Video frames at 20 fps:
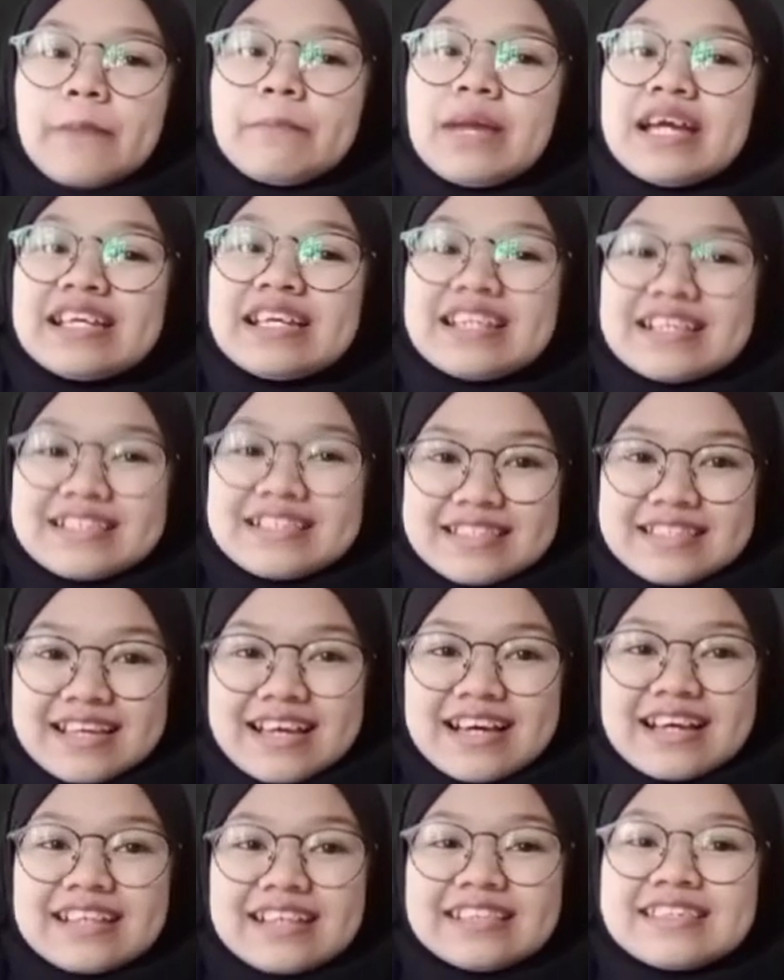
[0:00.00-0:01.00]
baina
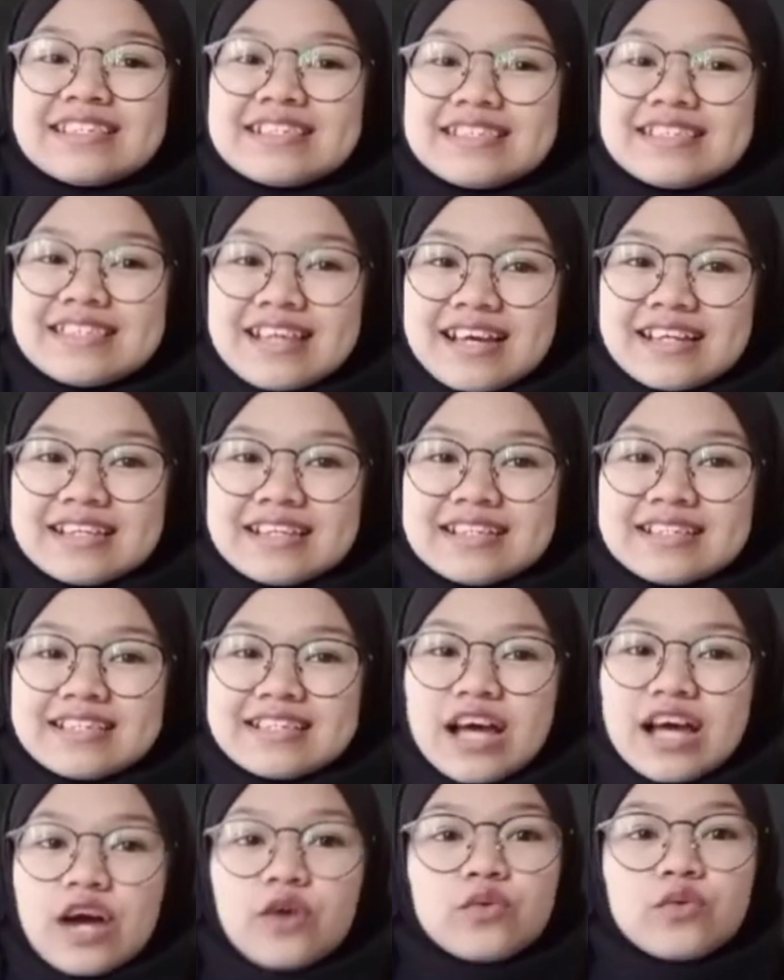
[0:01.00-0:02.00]
sa'ati
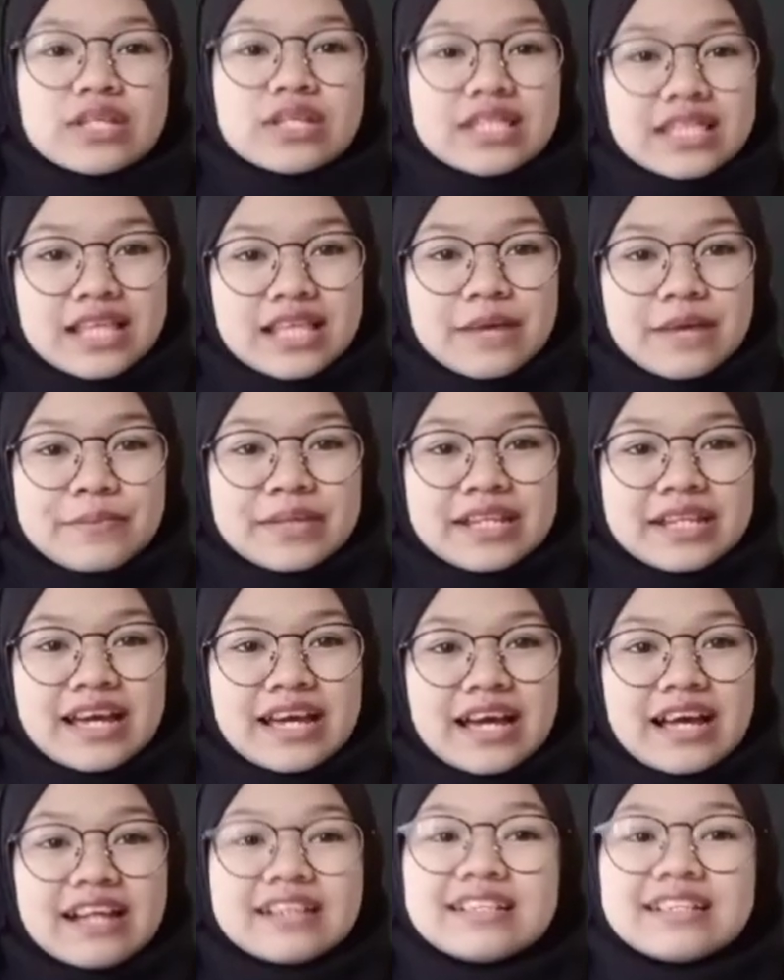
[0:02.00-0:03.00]
sadisa wa
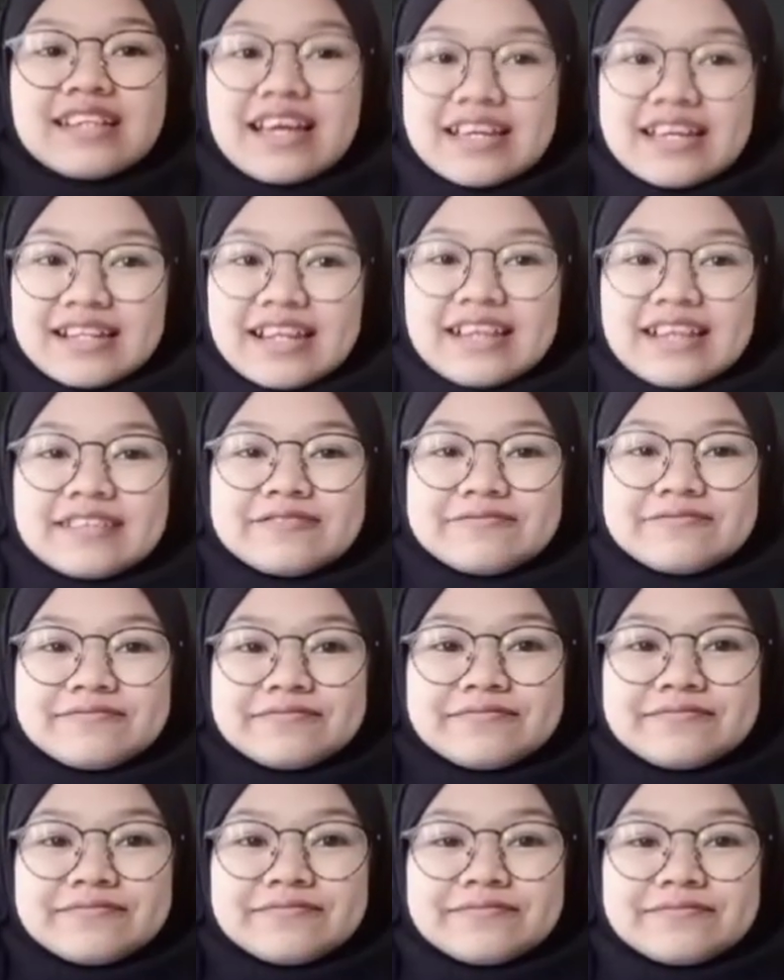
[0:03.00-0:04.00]
samina lailan
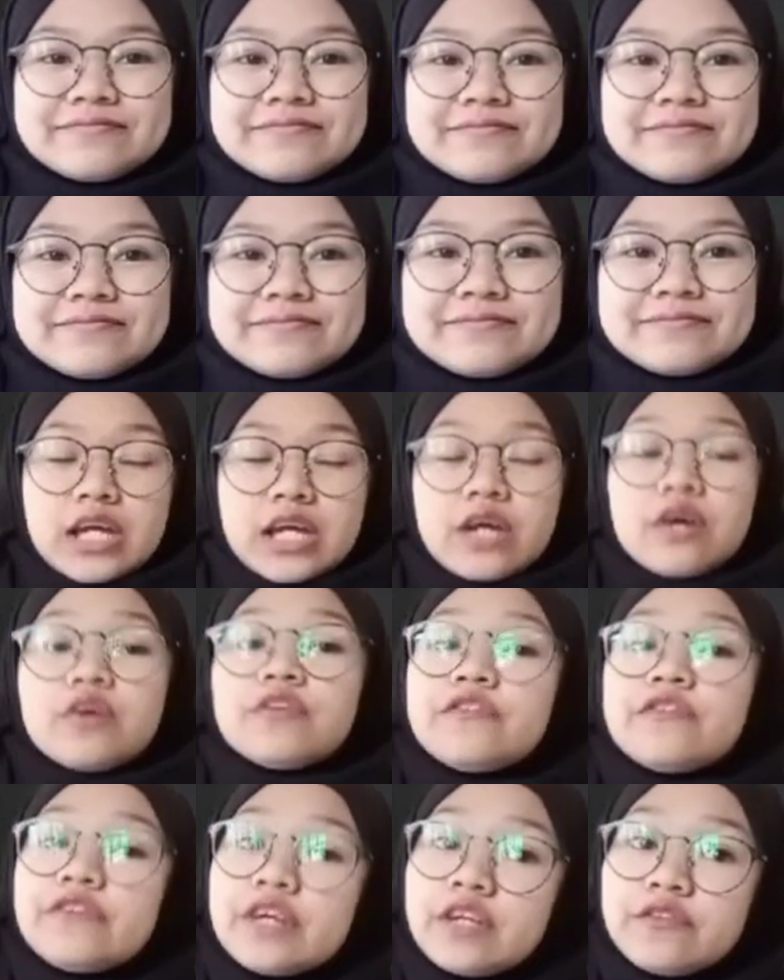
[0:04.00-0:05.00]

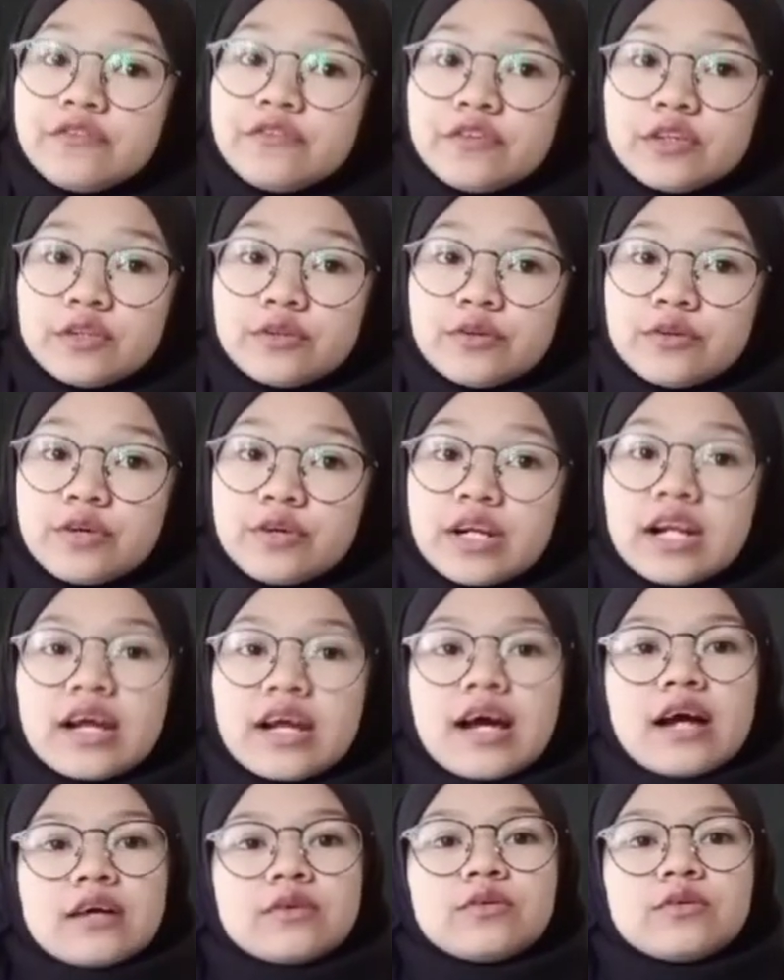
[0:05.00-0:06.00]
fil
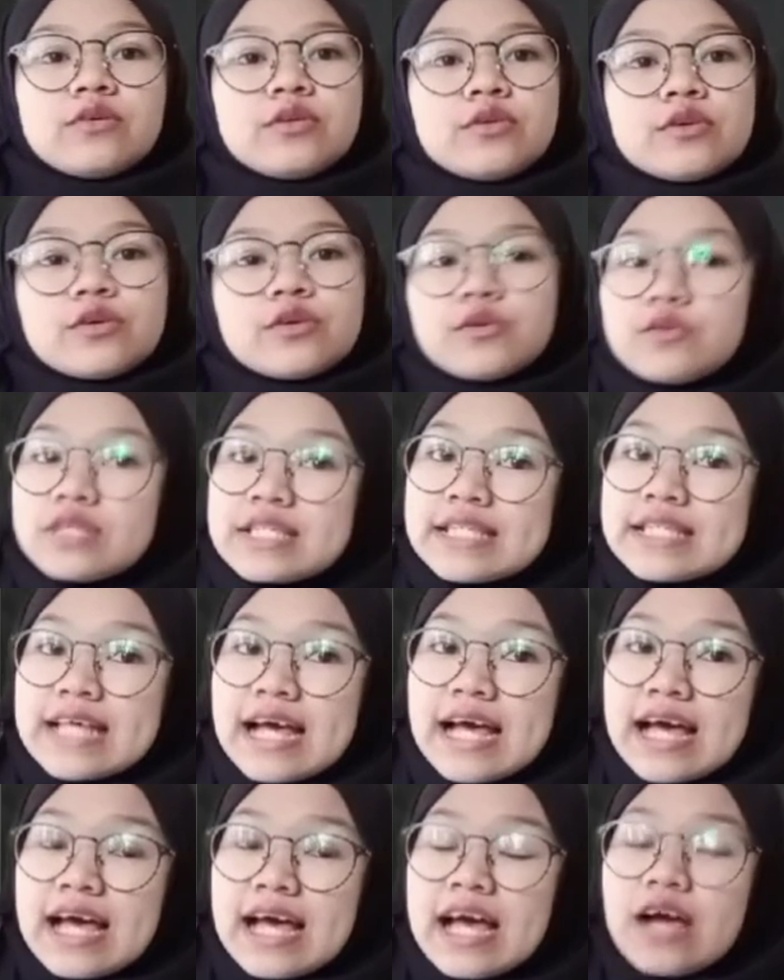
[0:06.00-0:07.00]
futur aqulu
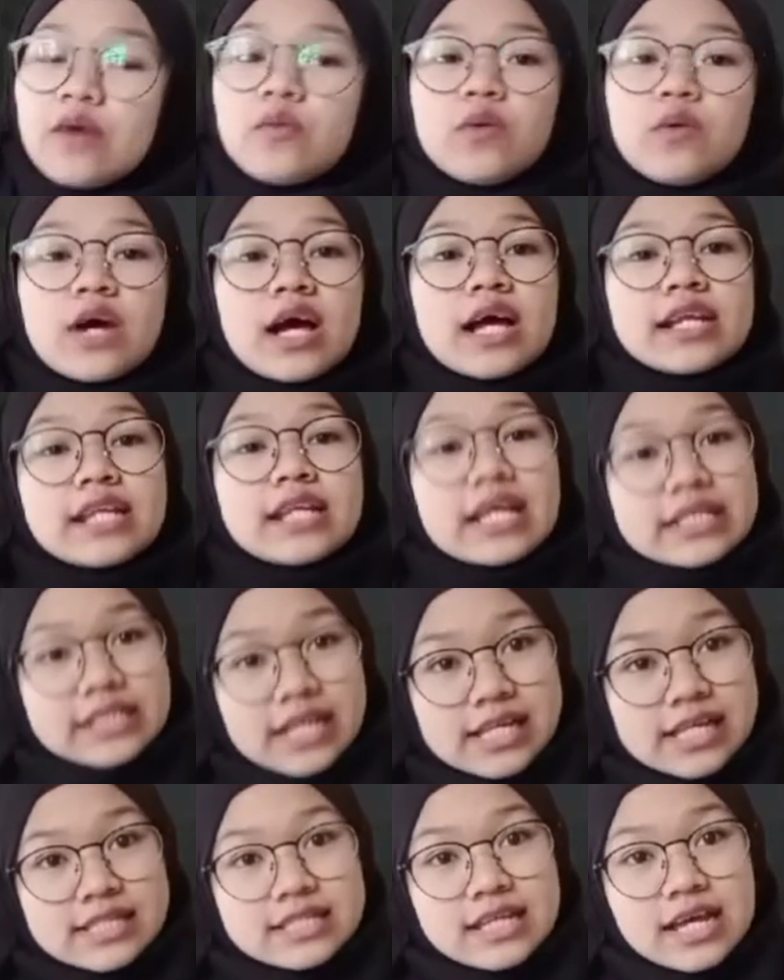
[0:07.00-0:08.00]
ruza wa
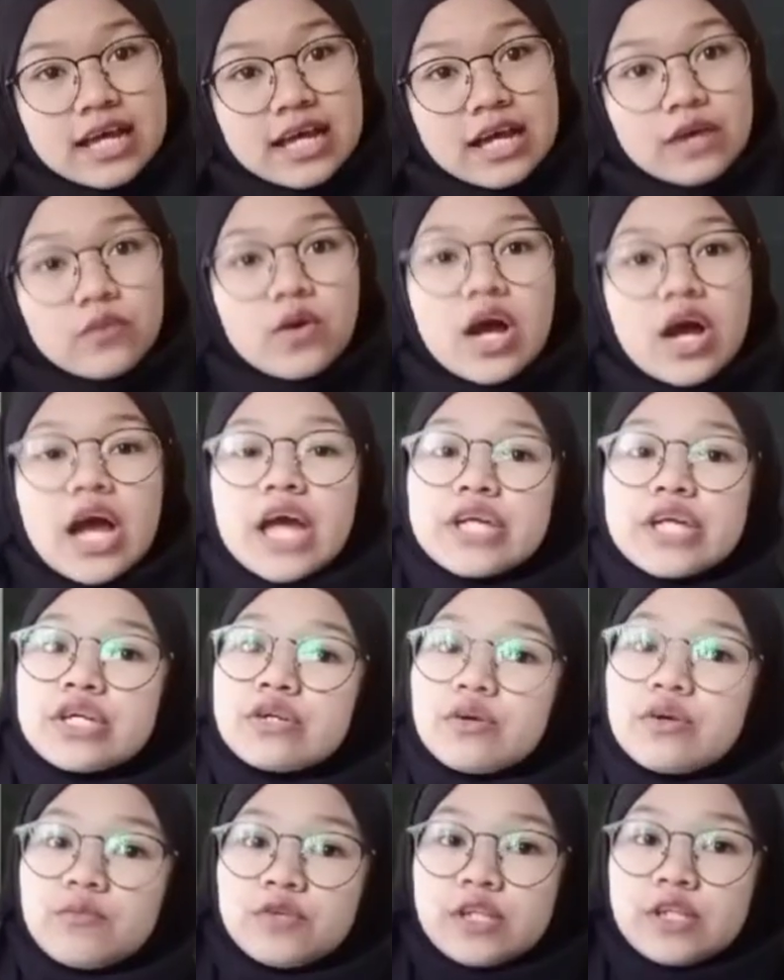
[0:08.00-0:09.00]
dajaja wa
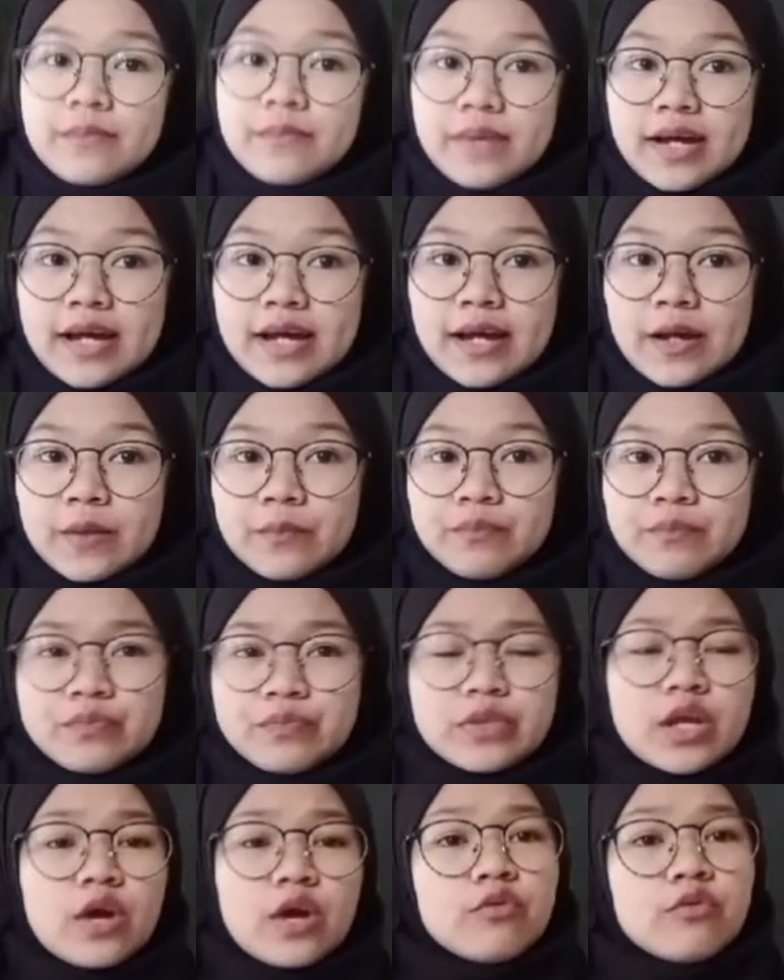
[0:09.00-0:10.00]
asyrabul ma
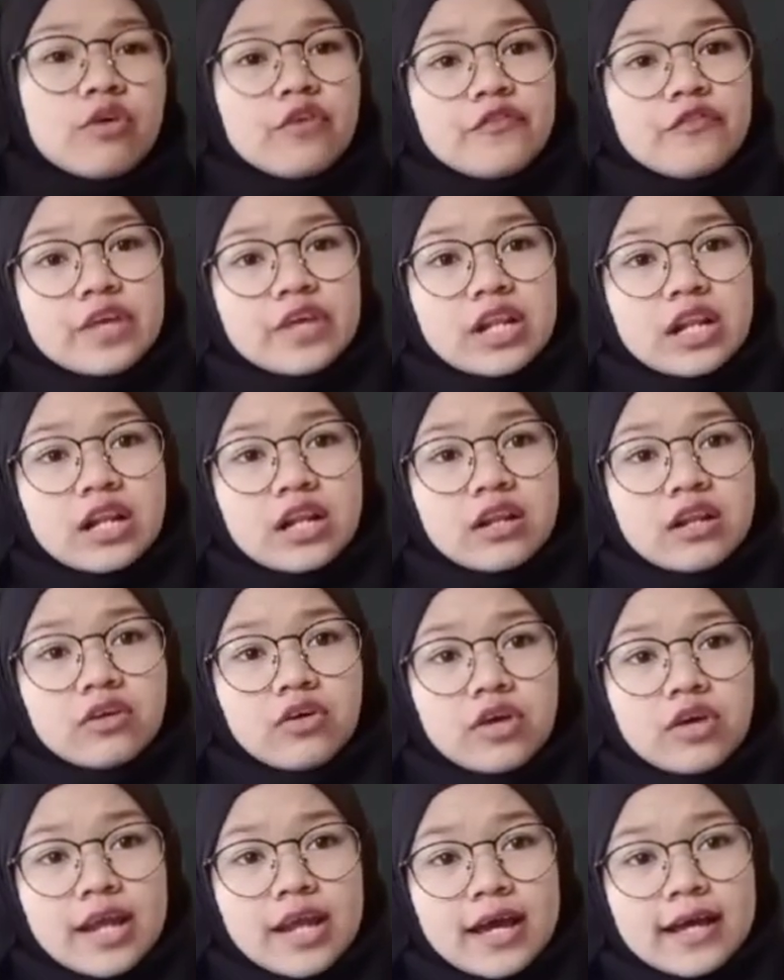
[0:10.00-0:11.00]
wa fil
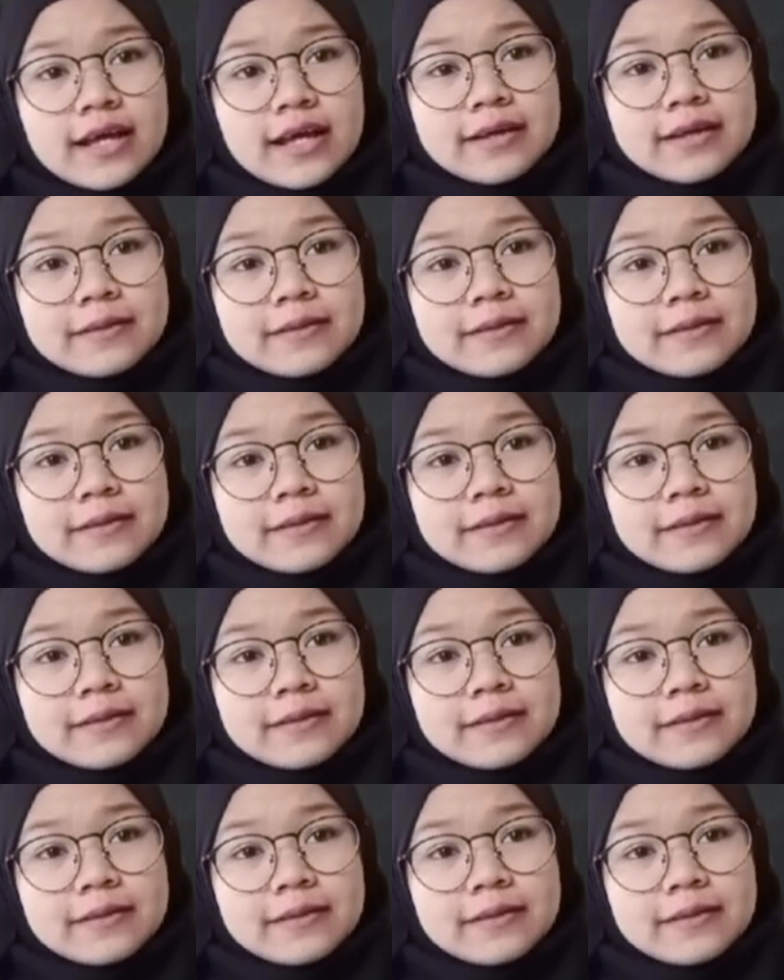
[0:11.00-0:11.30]
goda